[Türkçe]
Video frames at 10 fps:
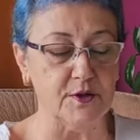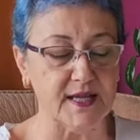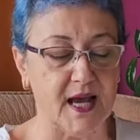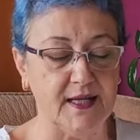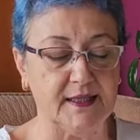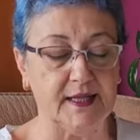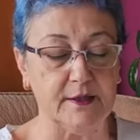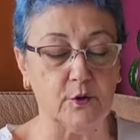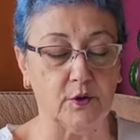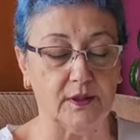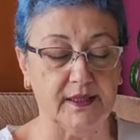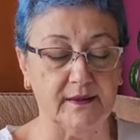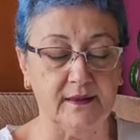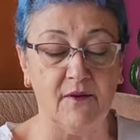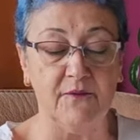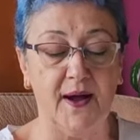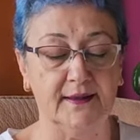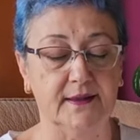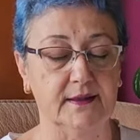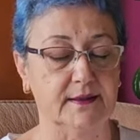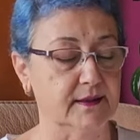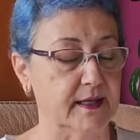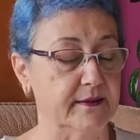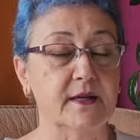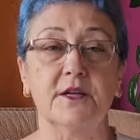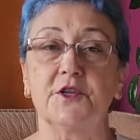Özellikle köklerinden faydalanılan